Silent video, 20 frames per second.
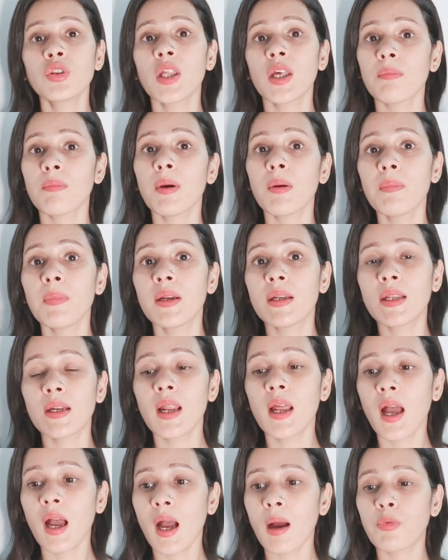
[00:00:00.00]
वो
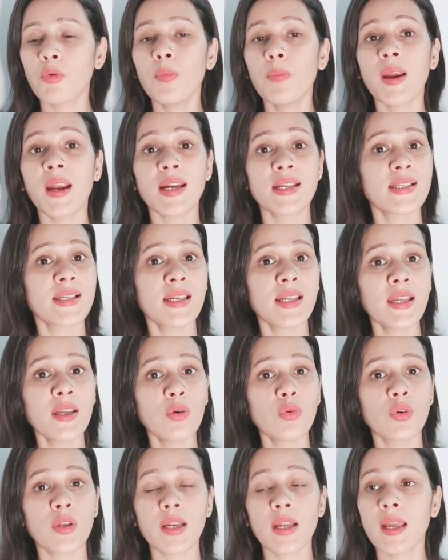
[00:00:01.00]
थर्मामीटर आपको बेड से
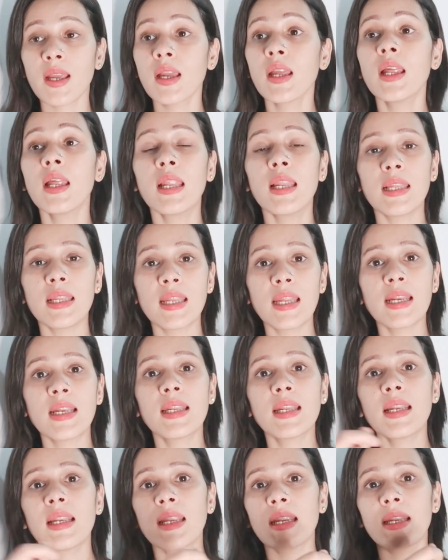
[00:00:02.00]
नहीं उठना है
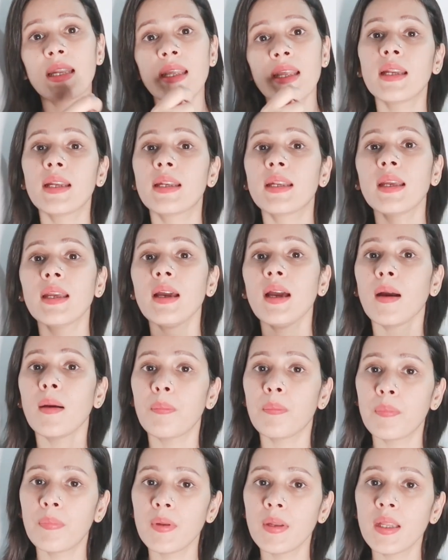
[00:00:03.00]
लेटे लेटे लेटे
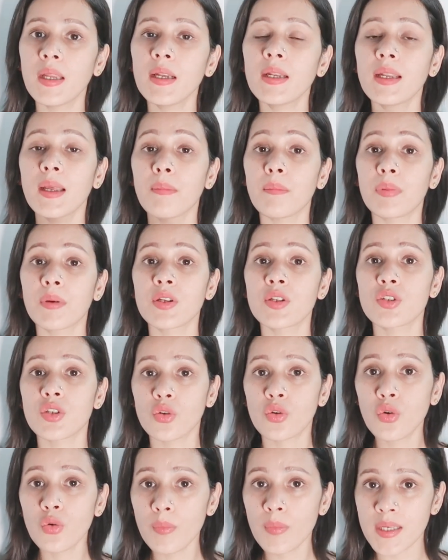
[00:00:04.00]
अपने
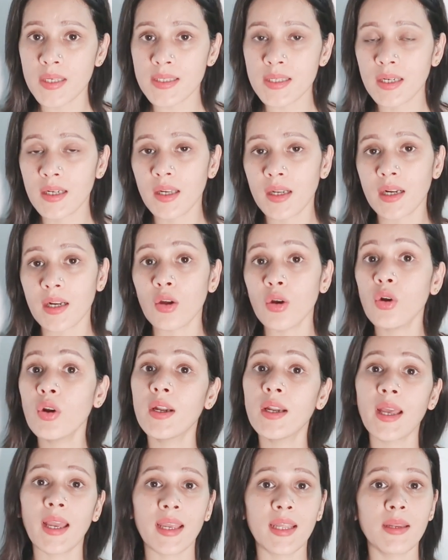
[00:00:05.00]
टेम्परेचर को मेज़र करना
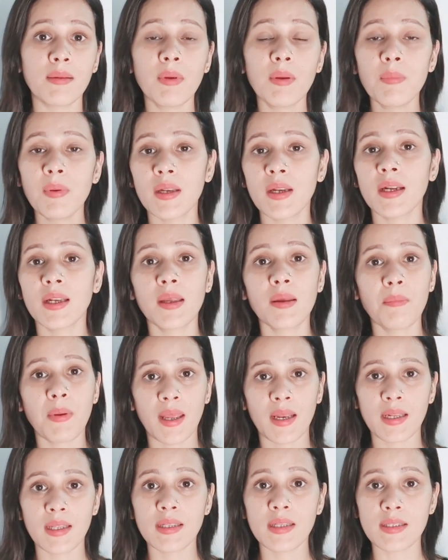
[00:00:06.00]
है और डायरी में पीरियड
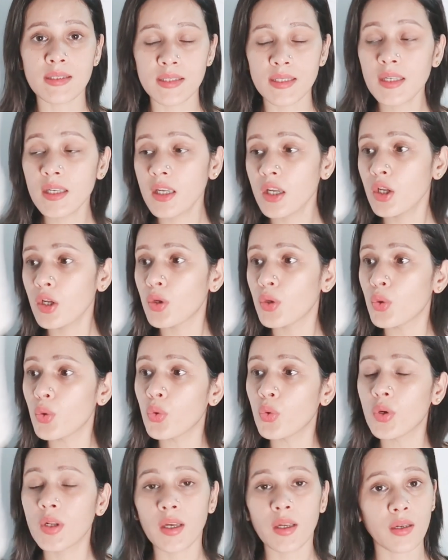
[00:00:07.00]
के पहले दिन से
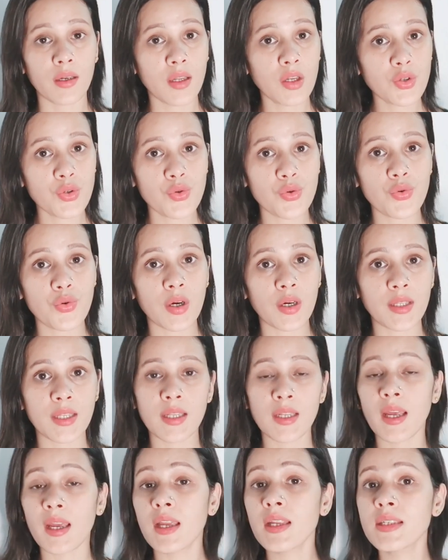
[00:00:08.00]
नोट करना शुरू
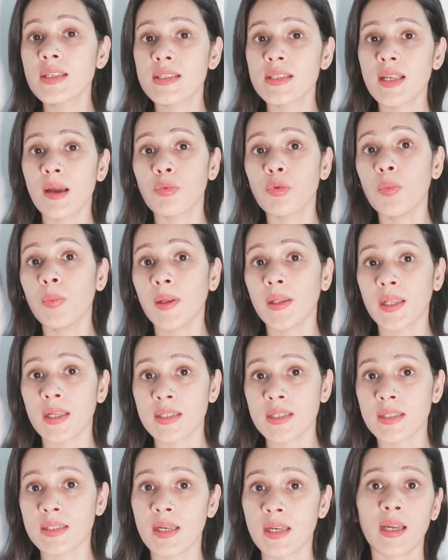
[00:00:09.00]
कर देना है जिससे आपको
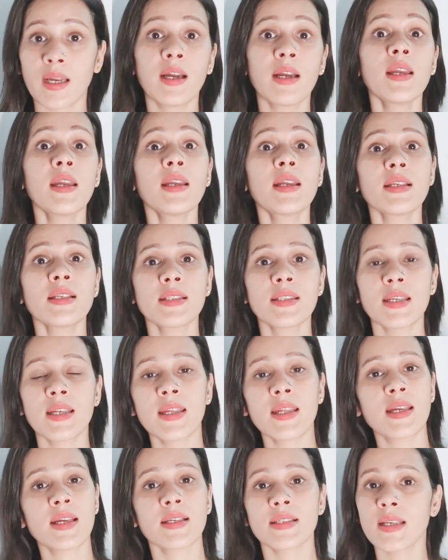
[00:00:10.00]
पता चल जाएगा कि किस
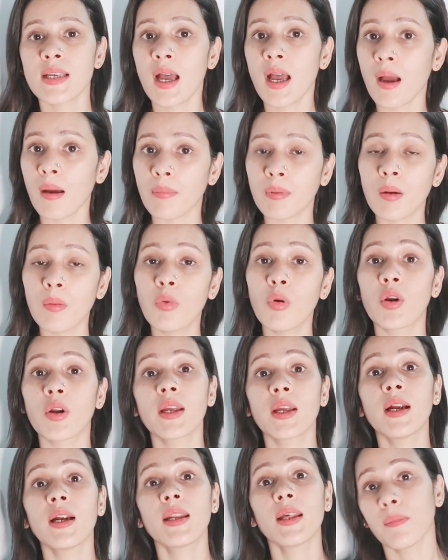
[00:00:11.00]
तरीके से आपका
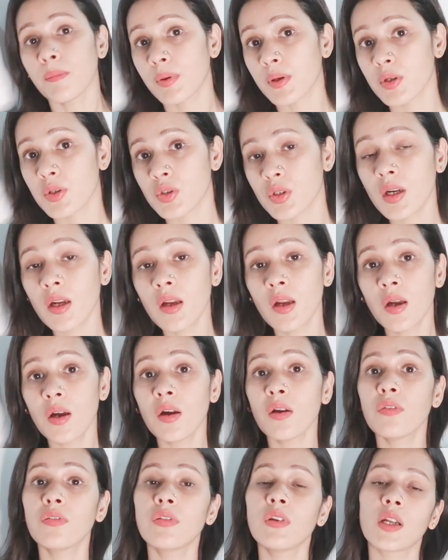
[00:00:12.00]
बॉडी का टेम्परेचर
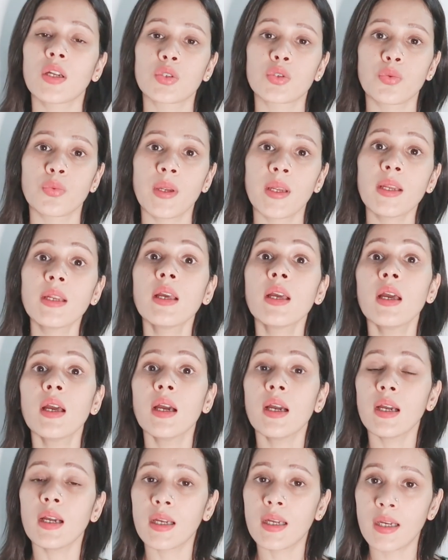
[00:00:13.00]
फ्लक्चुएट